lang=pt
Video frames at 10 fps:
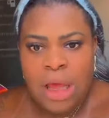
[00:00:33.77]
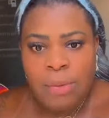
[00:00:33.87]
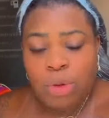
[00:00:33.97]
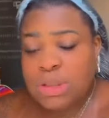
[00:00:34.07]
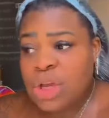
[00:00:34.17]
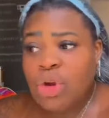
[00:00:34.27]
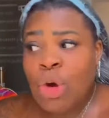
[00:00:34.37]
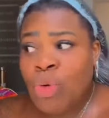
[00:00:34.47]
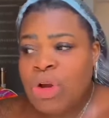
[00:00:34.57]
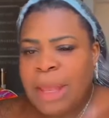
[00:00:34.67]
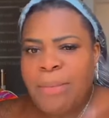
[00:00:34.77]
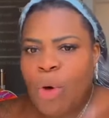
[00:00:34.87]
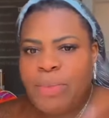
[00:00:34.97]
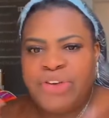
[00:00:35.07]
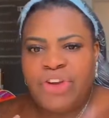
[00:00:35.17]
Porque eu sei que o que meu
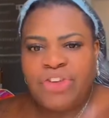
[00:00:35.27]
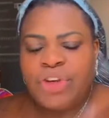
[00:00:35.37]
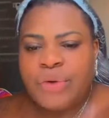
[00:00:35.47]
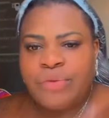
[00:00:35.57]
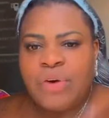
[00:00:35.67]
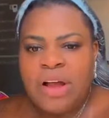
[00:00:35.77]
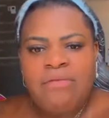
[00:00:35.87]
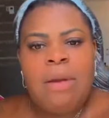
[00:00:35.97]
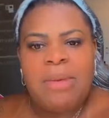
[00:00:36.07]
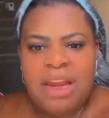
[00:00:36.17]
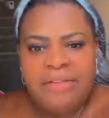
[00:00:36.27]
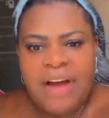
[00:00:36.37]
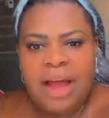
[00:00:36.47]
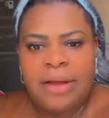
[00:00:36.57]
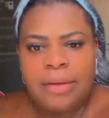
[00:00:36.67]
objetivo vai me
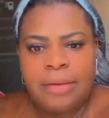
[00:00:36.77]
levar.